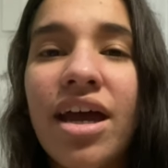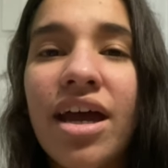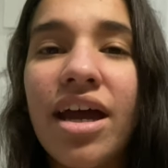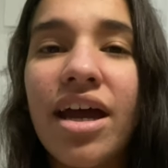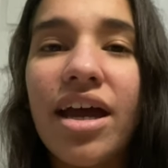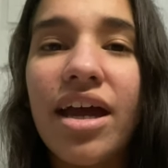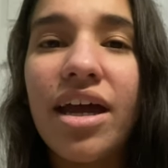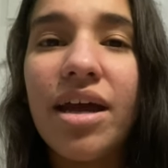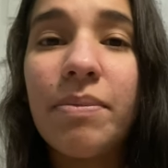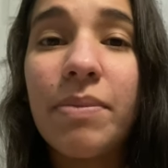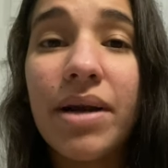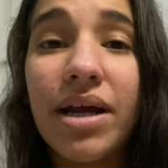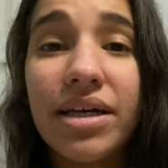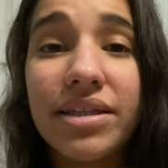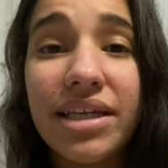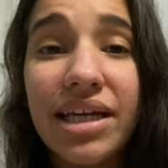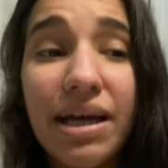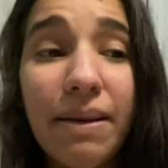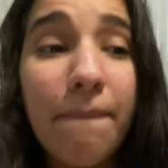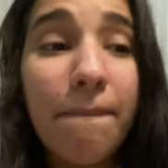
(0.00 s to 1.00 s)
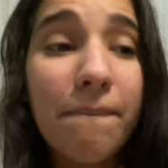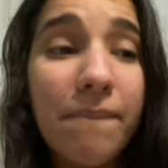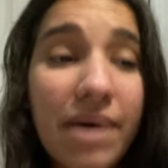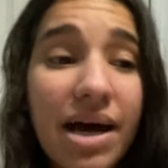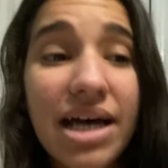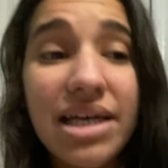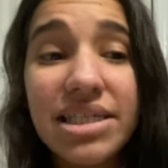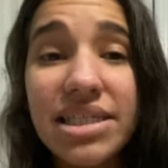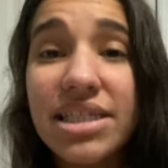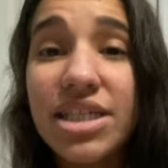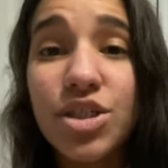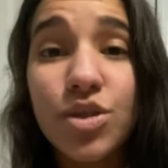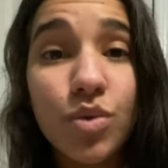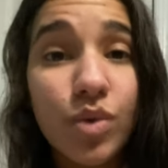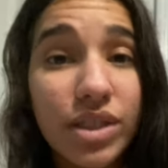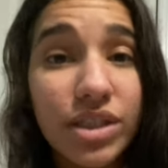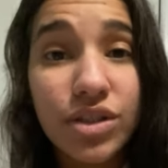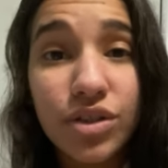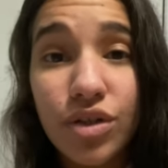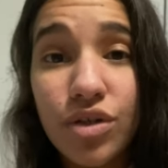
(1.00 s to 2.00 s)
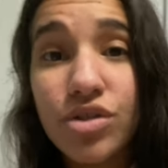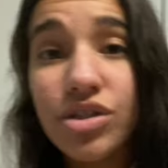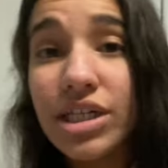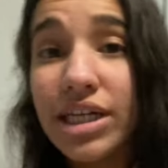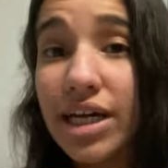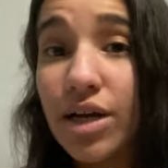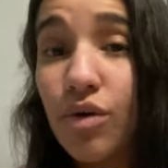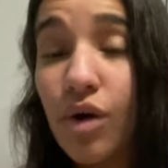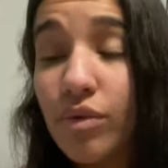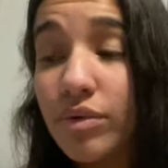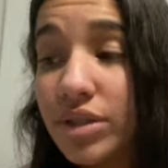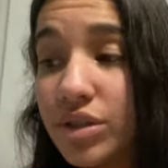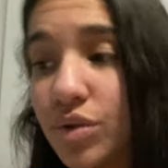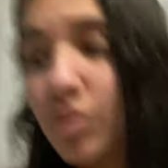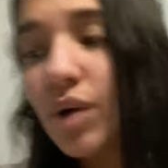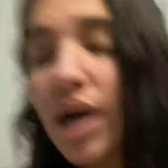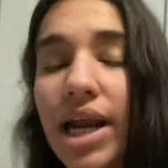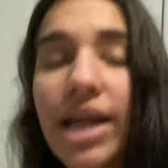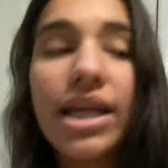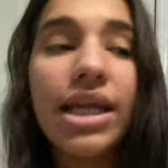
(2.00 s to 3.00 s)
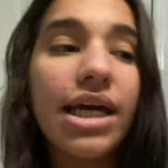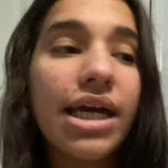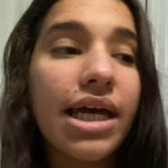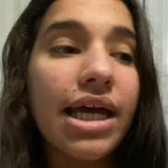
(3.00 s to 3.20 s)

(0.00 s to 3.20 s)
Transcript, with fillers: eh, para que tengan más descuentos que lo habitual.